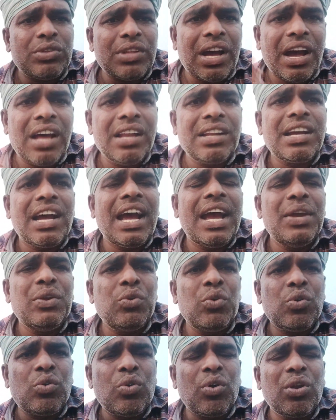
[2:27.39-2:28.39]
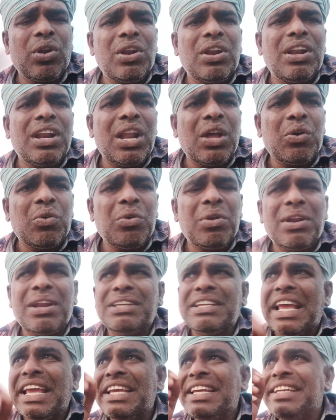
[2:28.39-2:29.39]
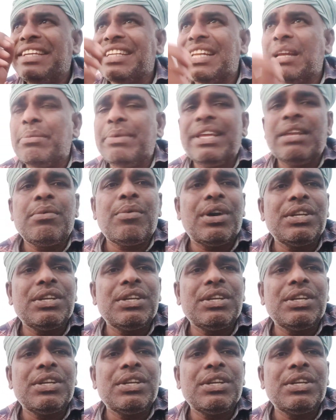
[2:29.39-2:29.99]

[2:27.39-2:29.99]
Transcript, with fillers: తాలుగాయలు గోళ్ళ గోళ్ళ ఎయ్యి బీర